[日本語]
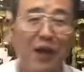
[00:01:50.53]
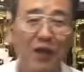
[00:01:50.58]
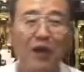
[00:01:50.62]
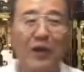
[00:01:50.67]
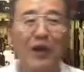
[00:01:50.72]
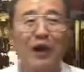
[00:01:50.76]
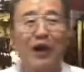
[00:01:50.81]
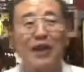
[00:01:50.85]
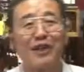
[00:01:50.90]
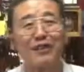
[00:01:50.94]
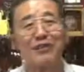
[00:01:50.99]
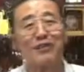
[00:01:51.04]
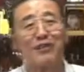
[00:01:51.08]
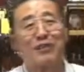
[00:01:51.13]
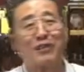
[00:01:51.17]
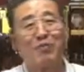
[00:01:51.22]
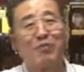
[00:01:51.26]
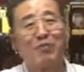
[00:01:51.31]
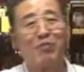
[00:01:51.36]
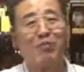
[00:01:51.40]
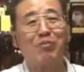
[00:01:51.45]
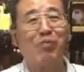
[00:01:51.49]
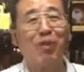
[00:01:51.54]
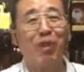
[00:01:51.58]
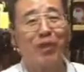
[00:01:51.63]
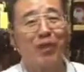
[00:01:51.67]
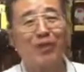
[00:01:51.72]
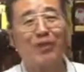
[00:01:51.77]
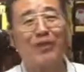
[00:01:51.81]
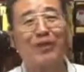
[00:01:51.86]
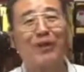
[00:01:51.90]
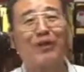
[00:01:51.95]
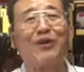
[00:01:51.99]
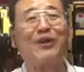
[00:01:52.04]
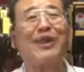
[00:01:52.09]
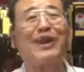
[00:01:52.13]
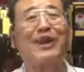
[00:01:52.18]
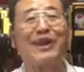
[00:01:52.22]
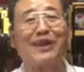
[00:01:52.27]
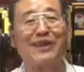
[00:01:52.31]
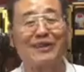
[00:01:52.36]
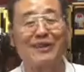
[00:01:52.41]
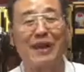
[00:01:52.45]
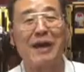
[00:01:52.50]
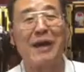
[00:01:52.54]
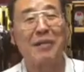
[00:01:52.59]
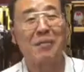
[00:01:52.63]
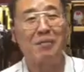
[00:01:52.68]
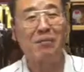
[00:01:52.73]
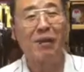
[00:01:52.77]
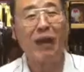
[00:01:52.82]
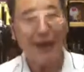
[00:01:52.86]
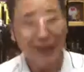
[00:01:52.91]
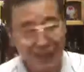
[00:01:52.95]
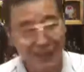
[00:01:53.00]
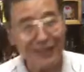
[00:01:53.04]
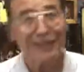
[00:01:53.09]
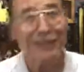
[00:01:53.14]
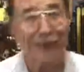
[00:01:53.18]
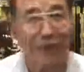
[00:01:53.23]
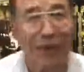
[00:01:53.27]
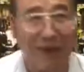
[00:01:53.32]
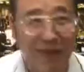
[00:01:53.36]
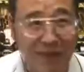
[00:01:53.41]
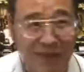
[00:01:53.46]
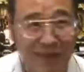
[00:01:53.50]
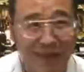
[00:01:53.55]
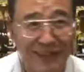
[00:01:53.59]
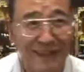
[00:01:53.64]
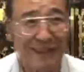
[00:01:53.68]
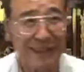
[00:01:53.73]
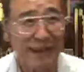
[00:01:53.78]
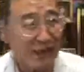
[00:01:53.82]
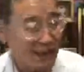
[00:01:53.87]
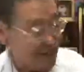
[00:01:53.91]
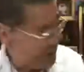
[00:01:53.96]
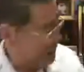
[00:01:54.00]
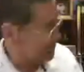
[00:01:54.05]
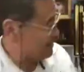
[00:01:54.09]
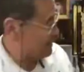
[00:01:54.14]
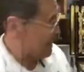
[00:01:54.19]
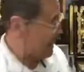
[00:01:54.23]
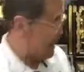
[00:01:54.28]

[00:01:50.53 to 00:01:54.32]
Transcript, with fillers: これをガラスのようにポンと置いたらですねパリンと貼れますです